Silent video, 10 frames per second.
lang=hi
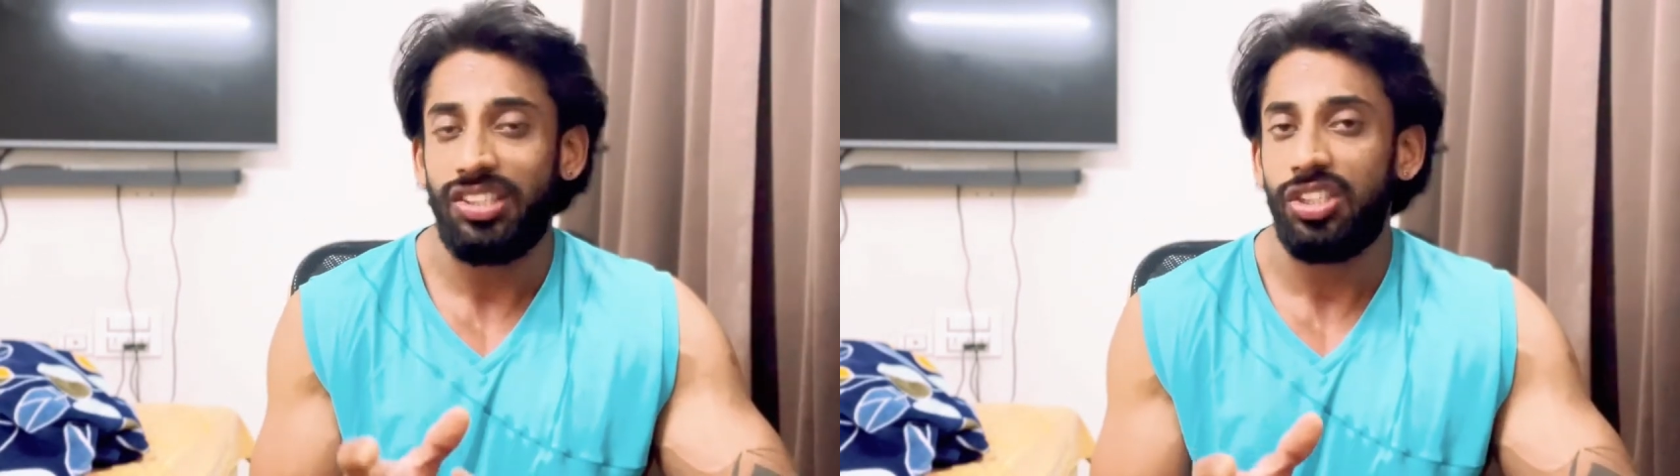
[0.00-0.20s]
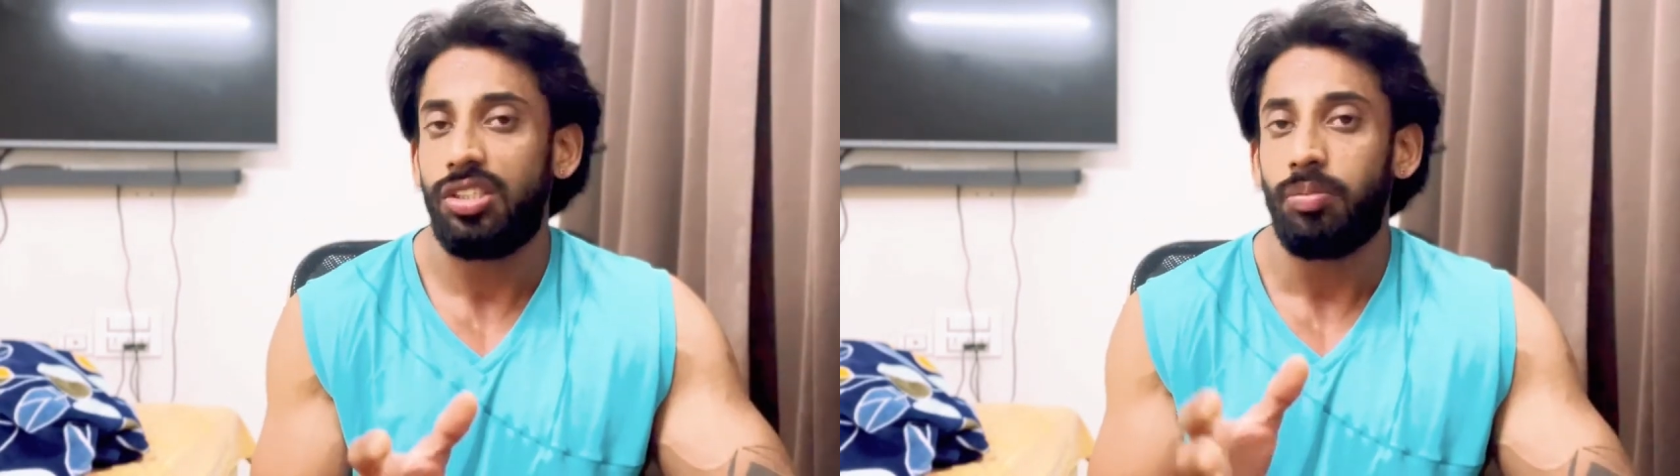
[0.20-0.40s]

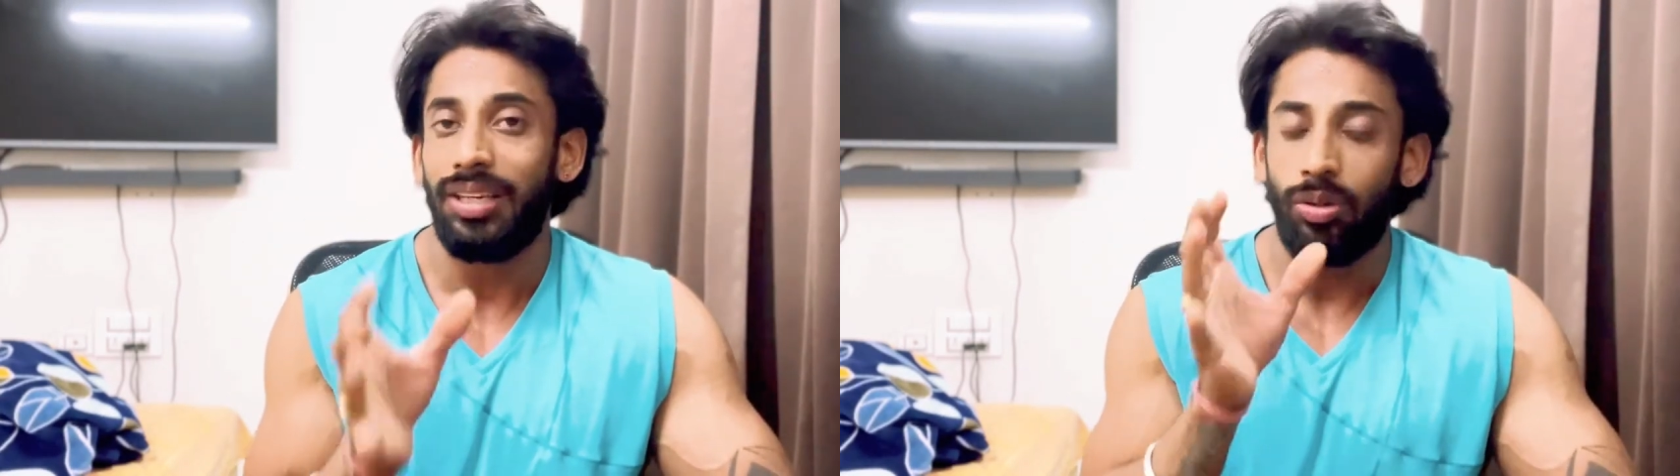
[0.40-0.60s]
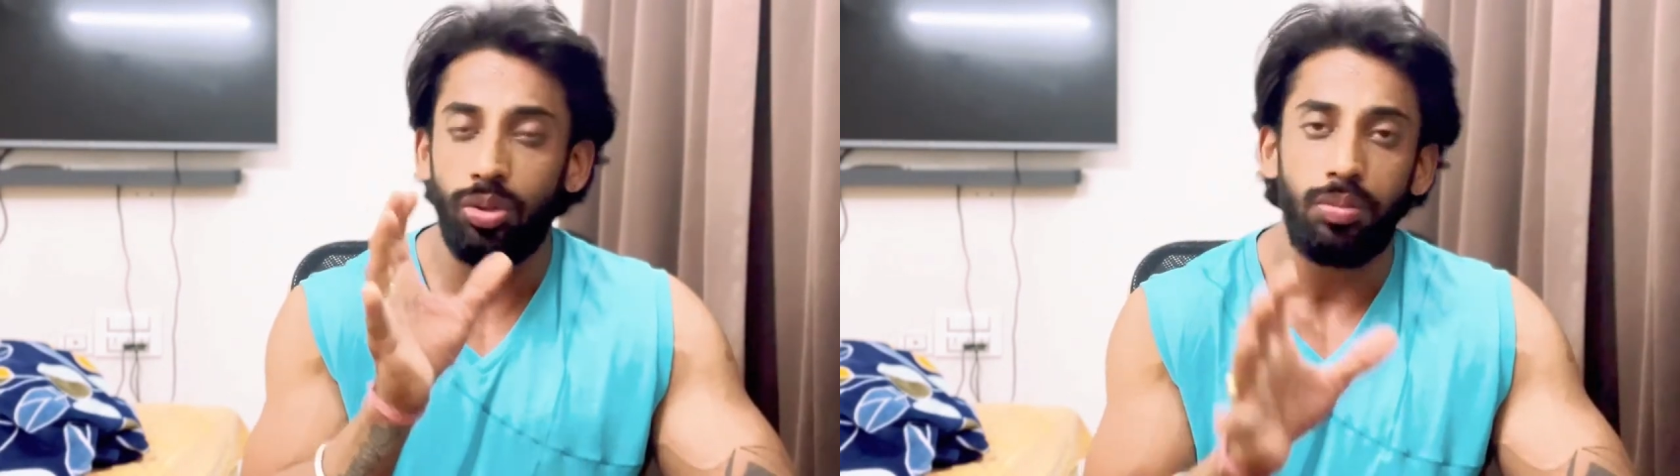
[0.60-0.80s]
चीज़
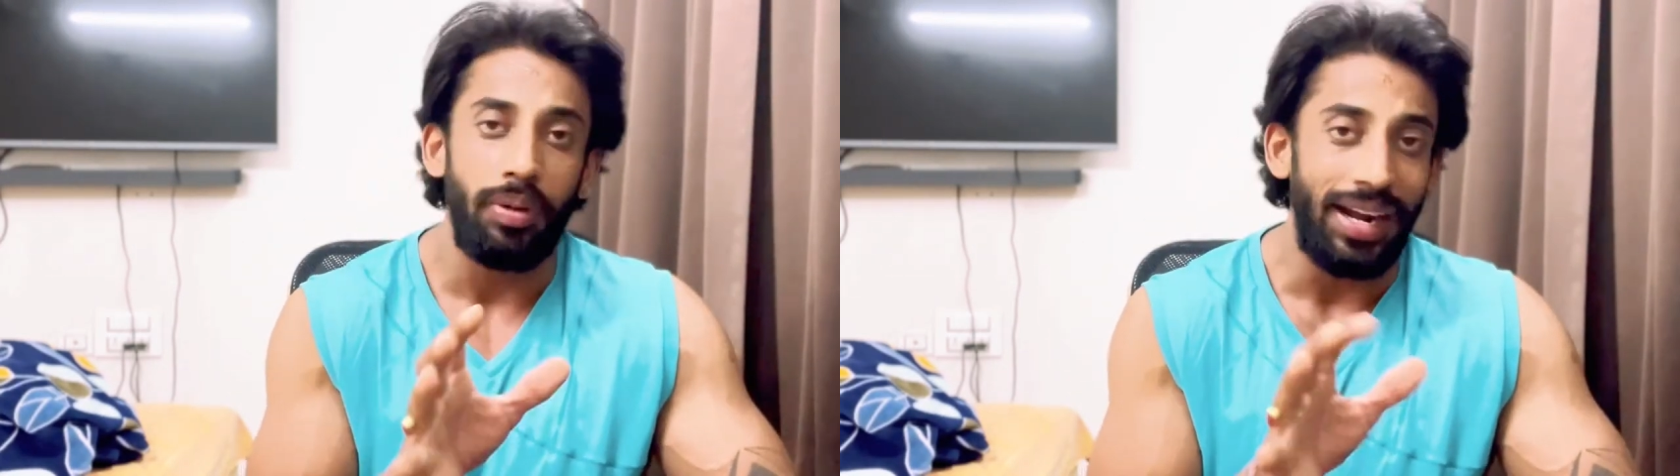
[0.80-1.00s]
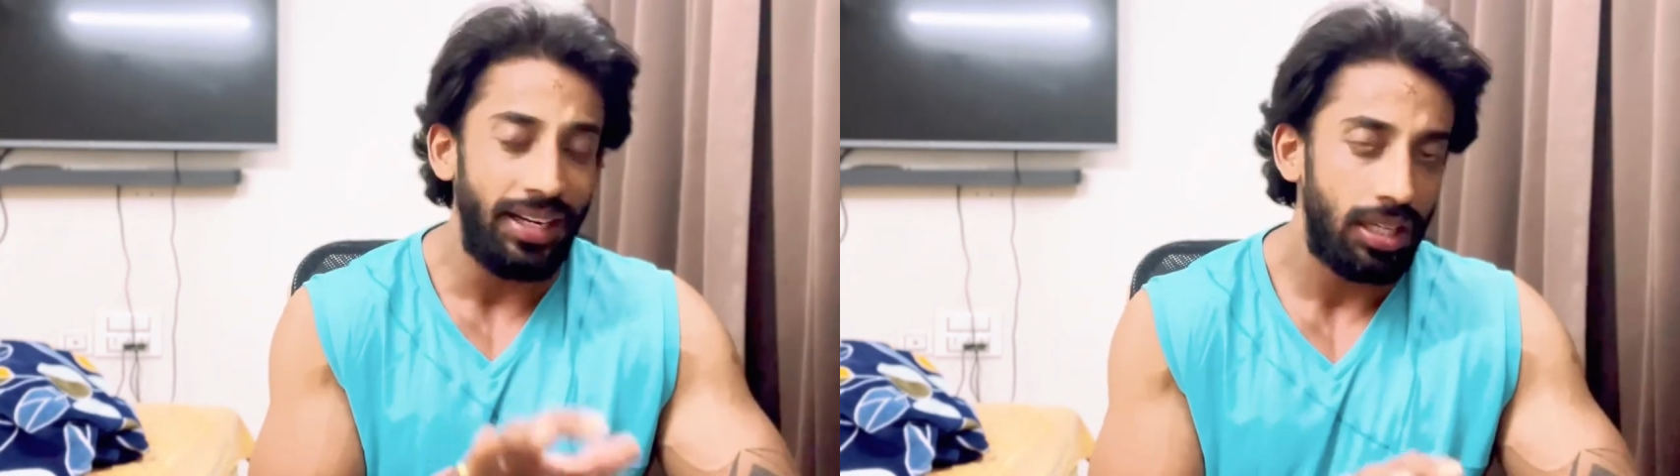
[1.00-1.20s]
मैं उस
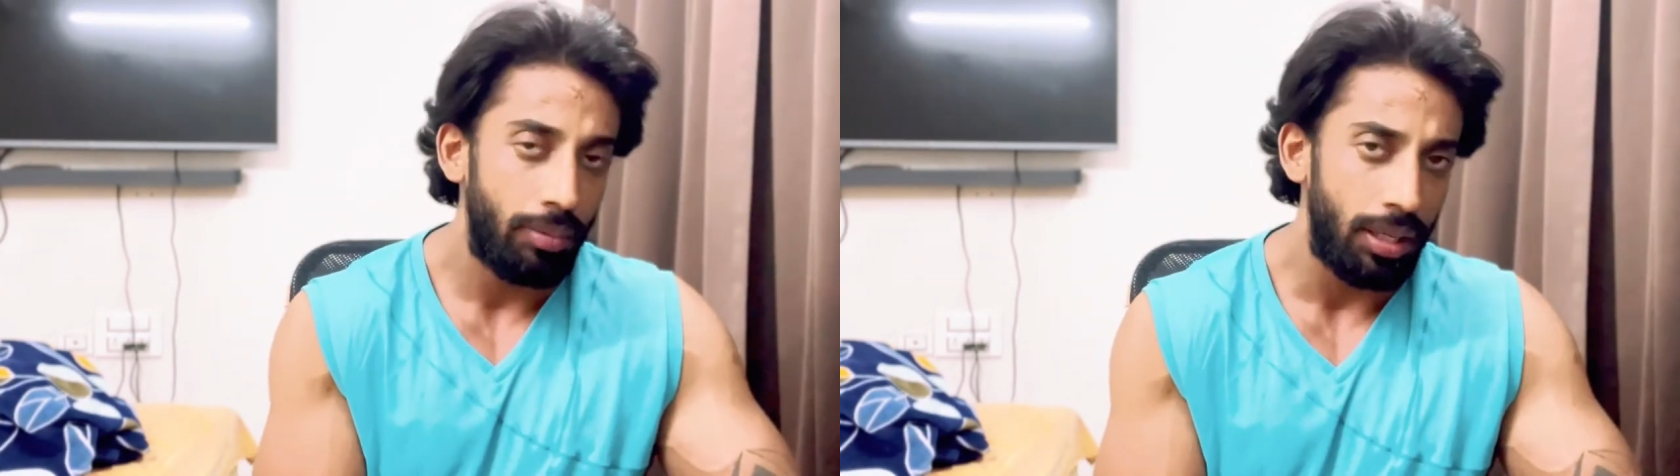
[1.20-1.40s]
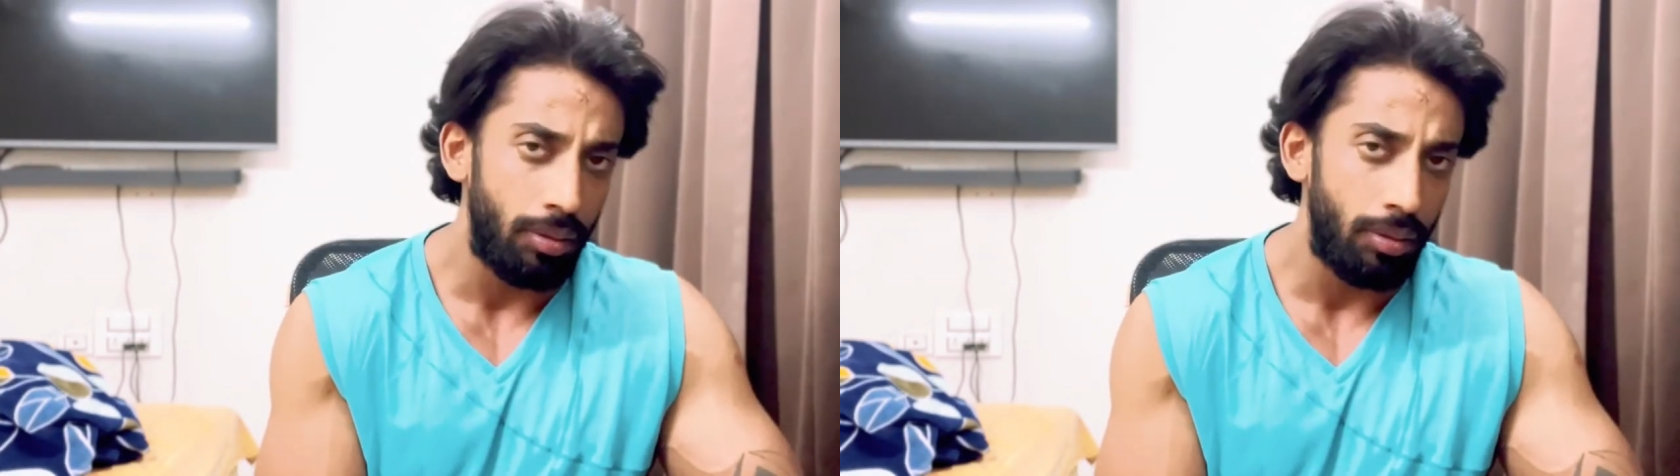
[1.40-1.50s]
ब्रांड के बारे